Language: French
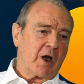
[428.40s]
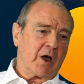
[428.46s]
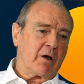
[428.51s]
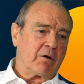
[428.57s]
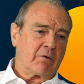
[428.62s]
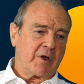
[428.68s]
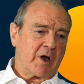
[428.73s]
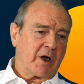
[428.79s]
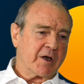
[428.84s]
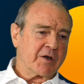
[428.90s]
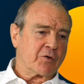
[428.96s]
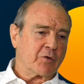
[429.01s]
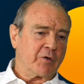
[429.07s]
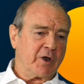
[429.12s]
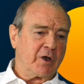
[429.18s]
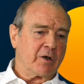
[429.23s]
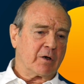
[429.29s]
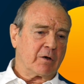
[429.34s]
a, on a
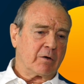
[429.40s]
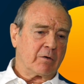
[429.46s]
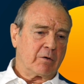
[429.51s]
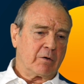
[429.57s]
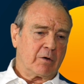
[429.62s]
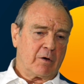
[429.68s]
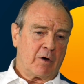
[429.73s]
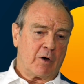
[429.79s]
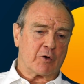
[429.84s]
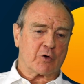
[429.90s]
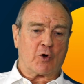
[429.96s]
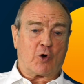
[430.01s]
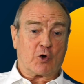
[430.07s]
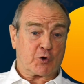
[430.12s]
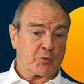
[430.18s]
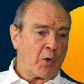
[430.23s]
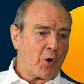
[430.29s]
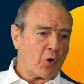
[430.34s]
raisonné en,
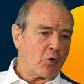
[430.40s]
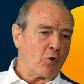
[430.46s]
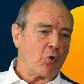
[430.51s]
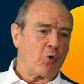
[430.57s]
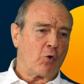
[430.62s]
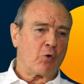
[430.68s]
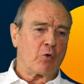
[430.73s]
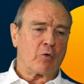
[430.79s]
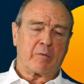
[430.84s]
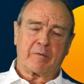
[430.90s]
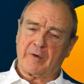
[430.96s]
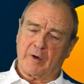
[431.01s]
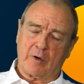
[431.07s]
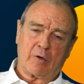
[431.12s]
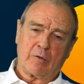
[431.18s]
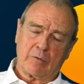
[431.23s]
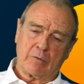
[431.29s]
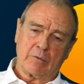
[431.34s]
sport co,
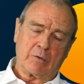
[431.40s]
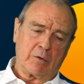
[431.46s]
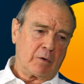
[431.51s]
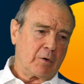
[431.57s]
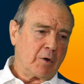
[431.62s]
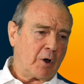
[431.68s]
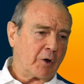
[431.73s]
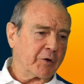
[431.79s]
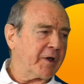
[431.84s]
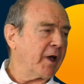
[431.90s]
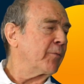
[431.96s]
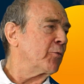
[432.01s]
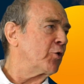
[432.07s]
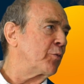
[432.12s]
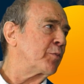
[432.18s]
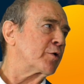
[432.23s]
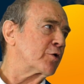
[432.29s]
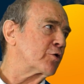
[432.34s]
en, termes
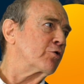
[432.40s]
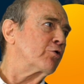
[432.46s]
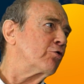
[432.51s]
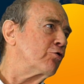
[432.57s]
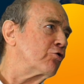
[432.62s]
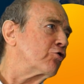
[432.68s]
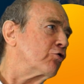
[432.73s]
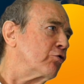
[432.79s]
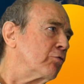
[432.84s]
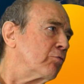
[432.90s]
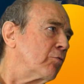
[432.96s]
de poste de jeu.